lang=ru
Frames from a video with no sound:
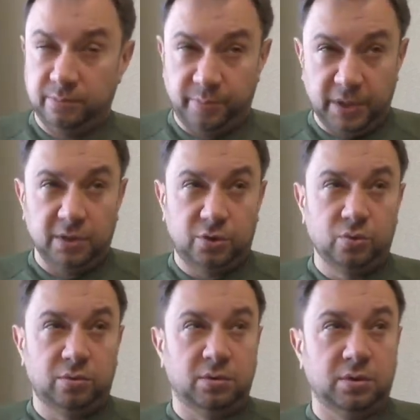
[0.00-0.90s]

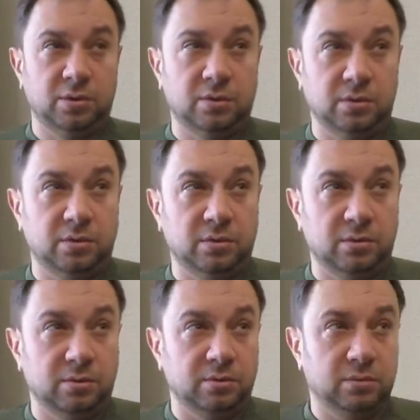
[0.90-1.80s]
принесут,
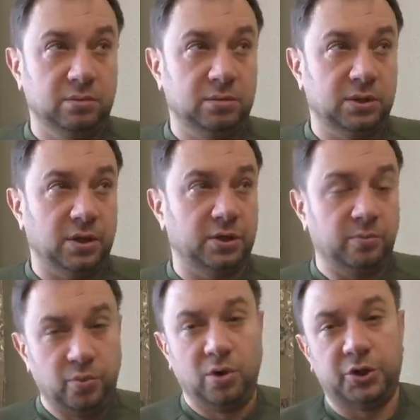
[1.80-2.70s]

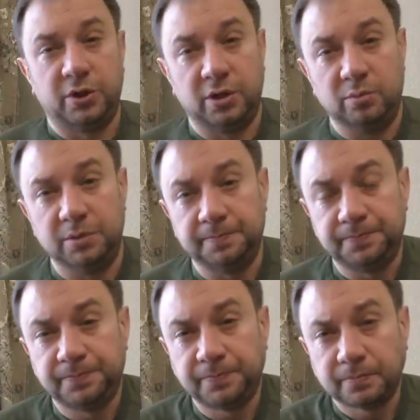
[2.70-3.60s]
скажем, больше рыбы.
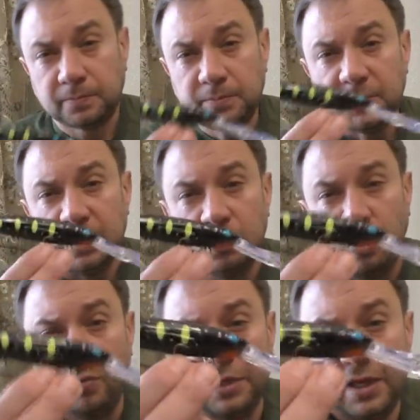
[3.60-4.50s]

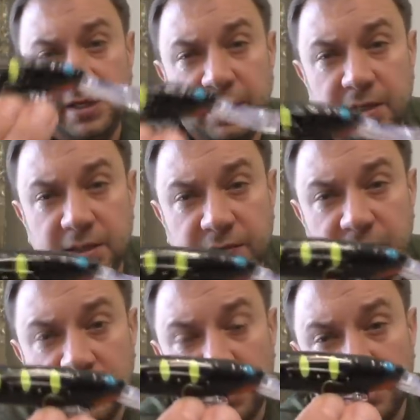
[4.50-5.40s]
Но вот такие
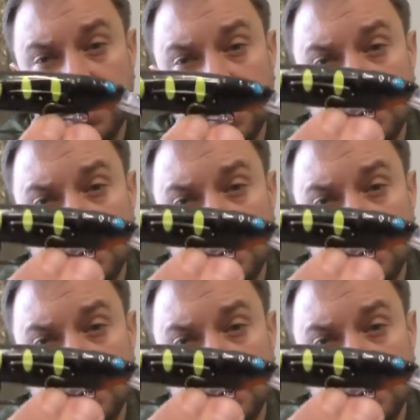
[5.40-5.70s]
цвета